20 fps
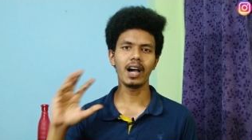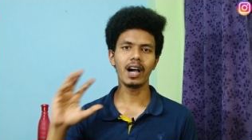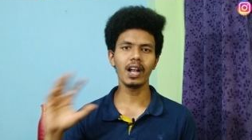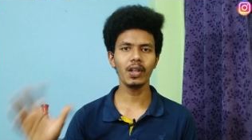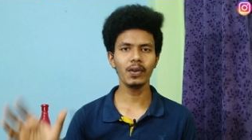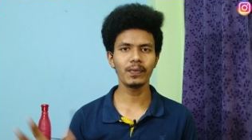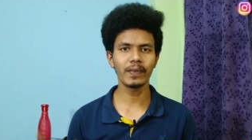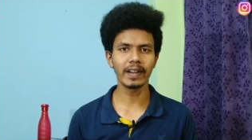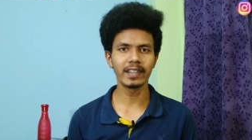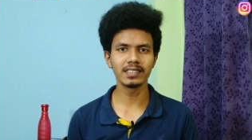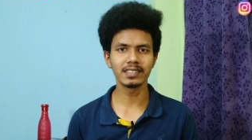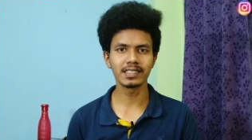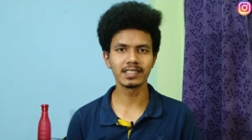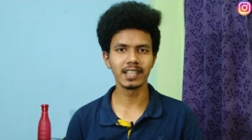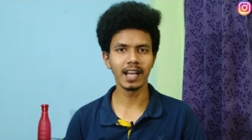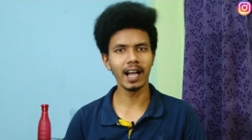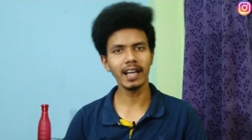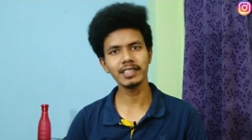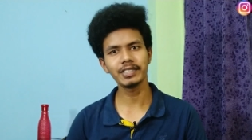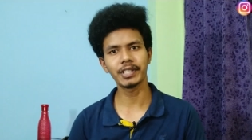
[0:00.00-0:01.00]
ஹலோ ஃப்ரெண்ட்ஸ்
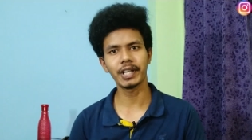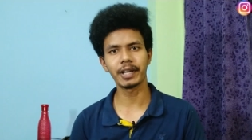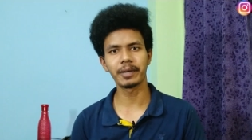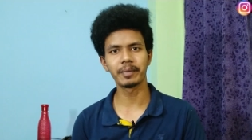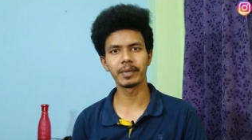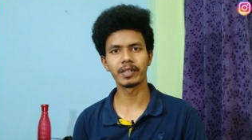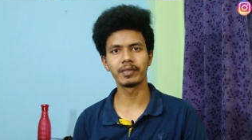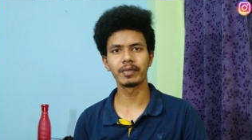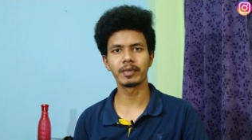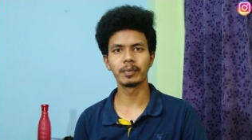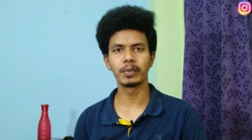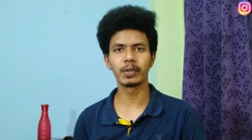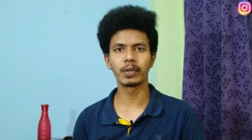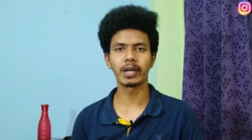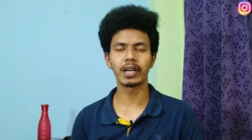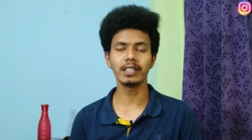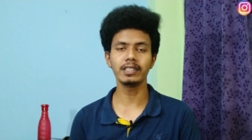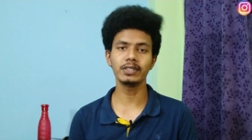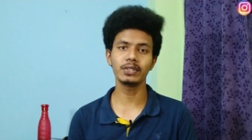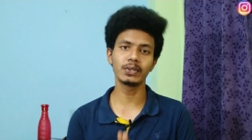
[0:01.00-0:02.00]
நான் ஷர்மன்
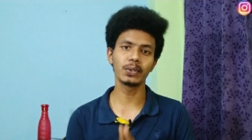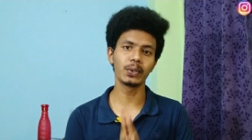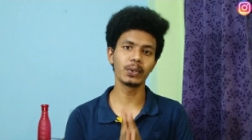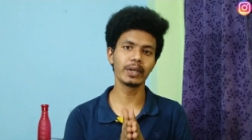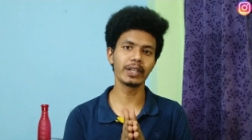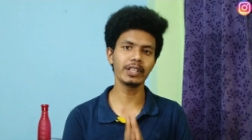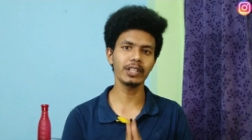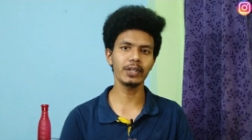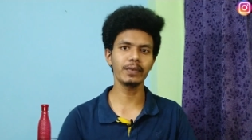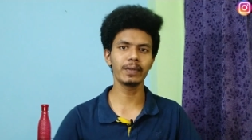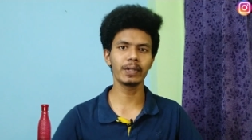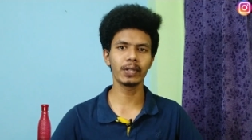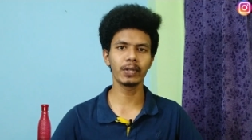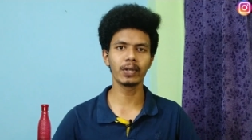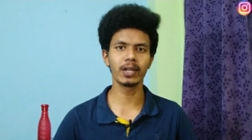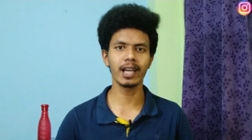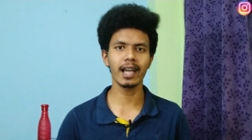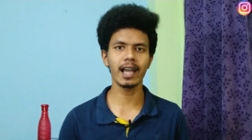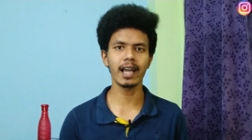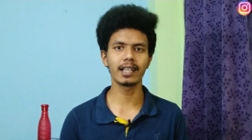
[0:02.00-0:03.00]
விபோகன் ஸோ இந்த
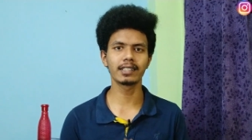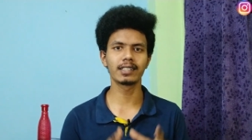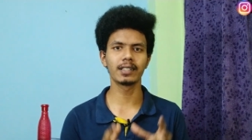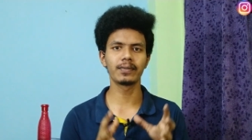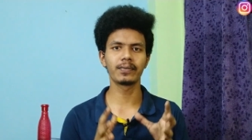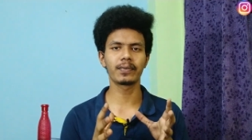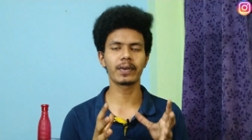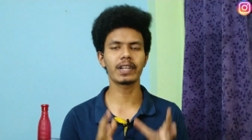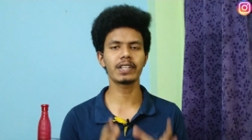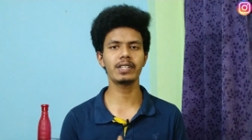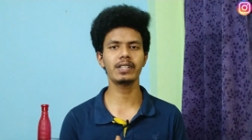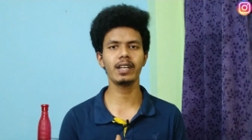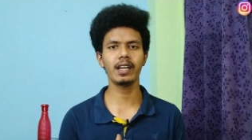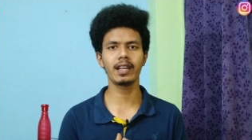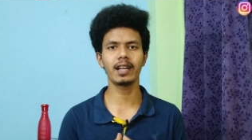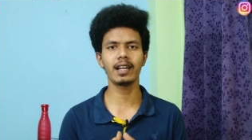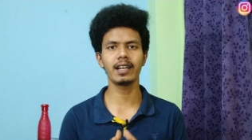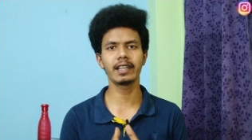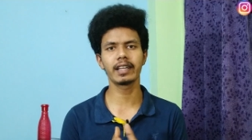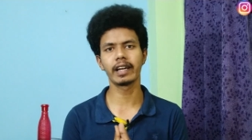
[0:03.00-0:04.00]
வீடியோவில் ஆஸ் அ
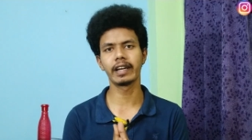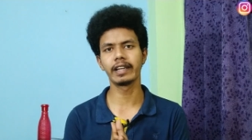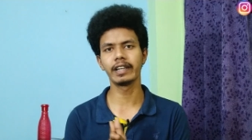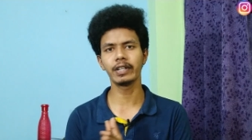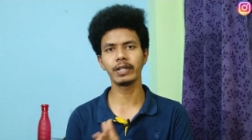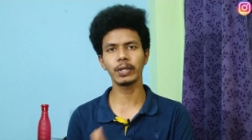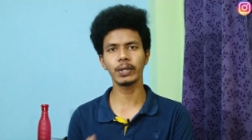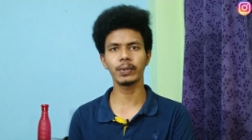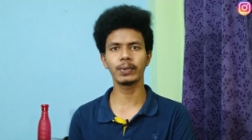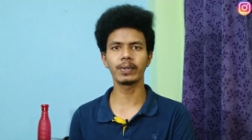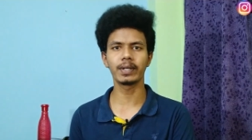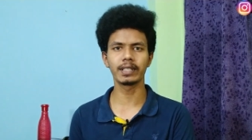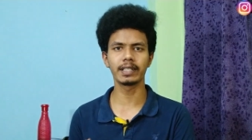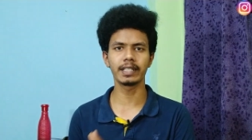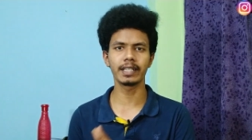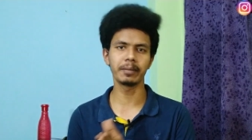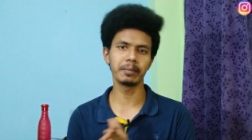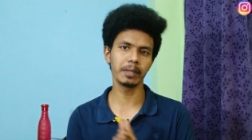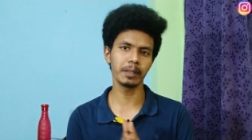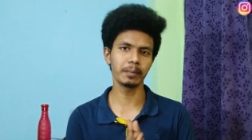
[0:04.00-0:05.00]
ஃப்ரெஷராக நீங்கள் இன்டர்வியூக்கு
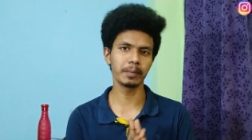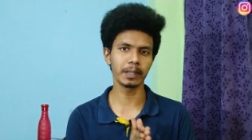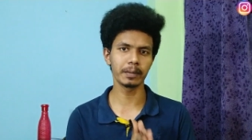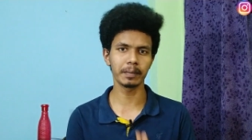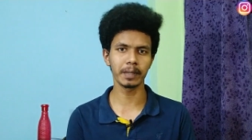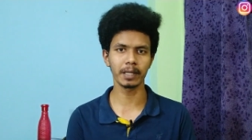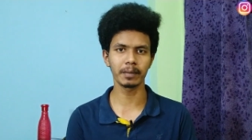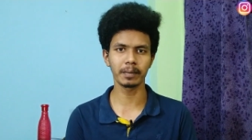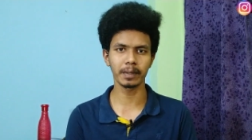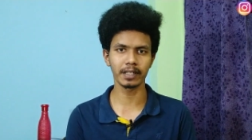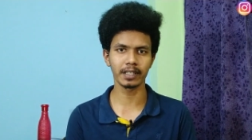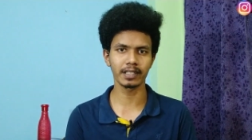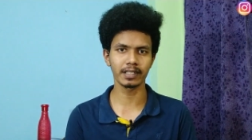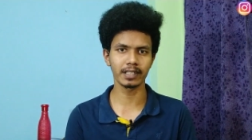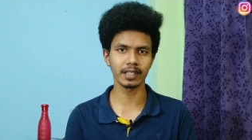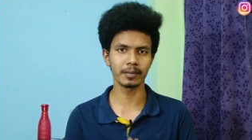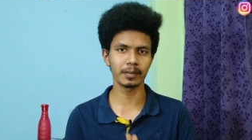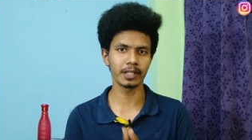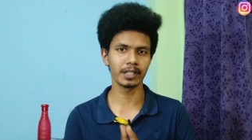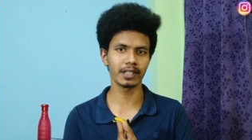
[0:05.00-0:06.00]
வந்து எப்படி ப்ரிப்பேர்
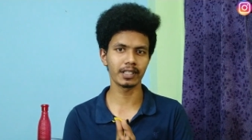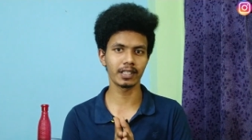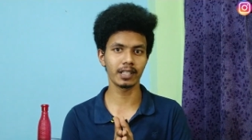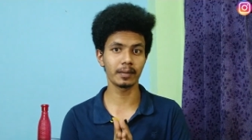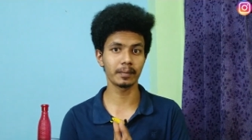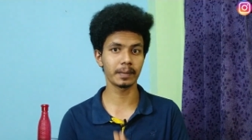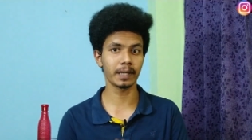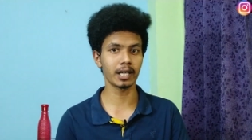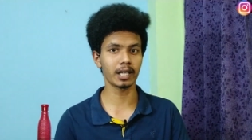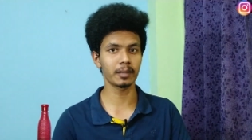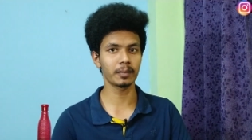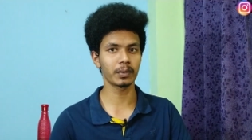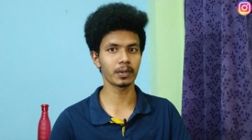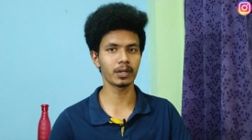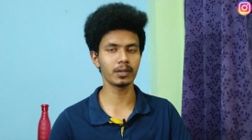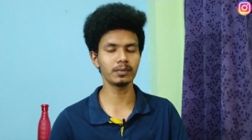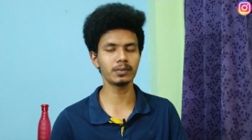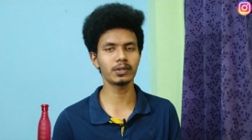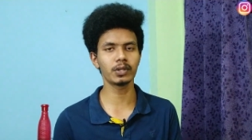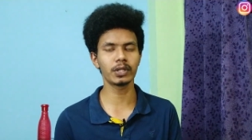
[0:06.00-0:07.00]
பண்ணுறது அப்படின்றது தான் பார்க்க
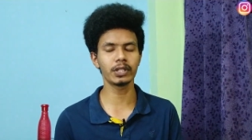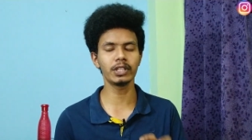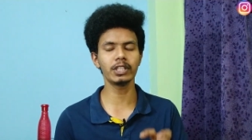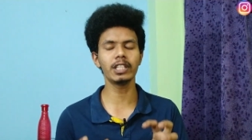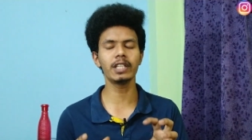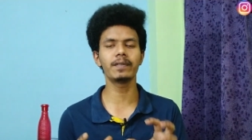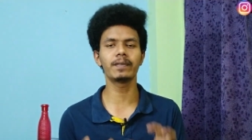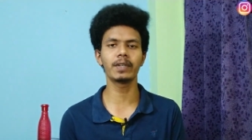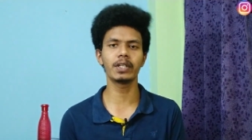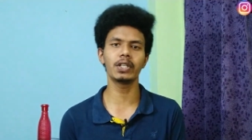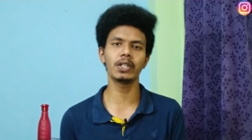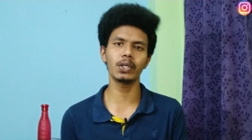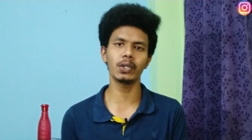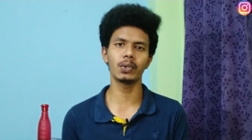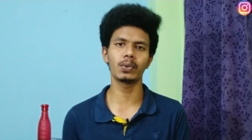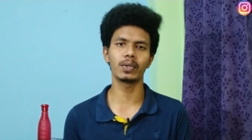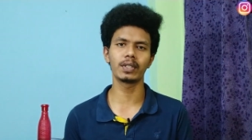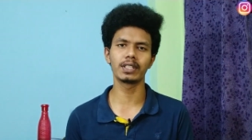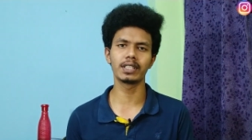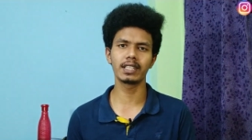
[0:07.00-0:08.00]
போகிறோம் ஸோ இந்த வீடியோ
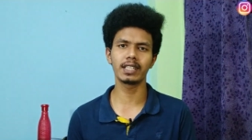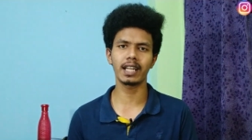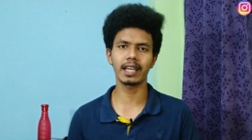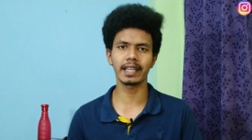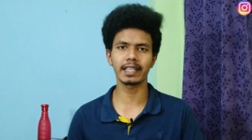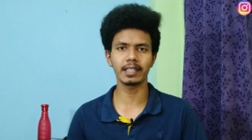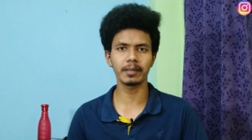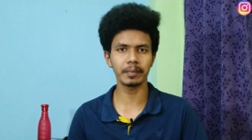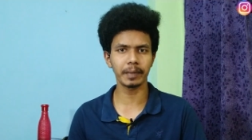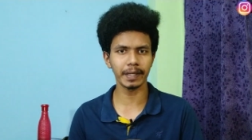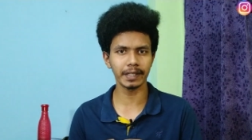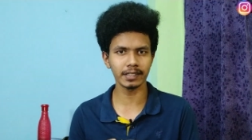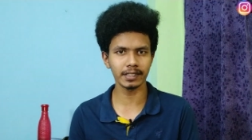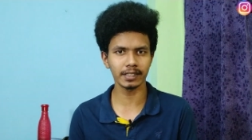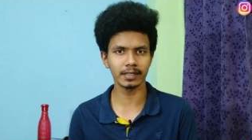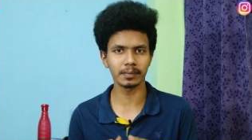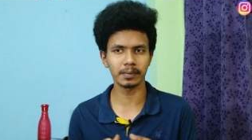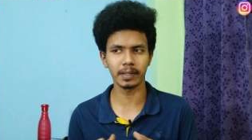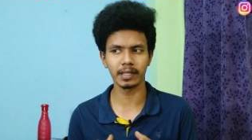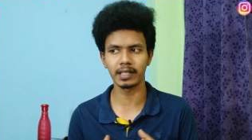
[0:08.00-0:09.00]
வந்து நான் எதை
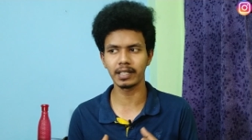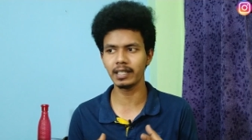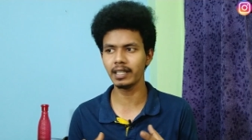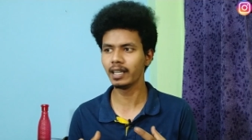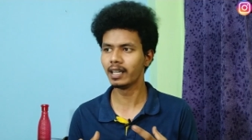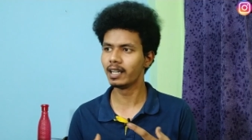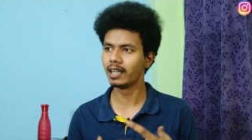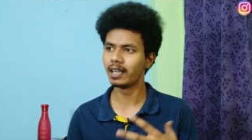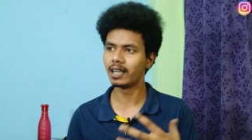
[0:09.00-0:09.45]
பேசிஸ் பண்ணி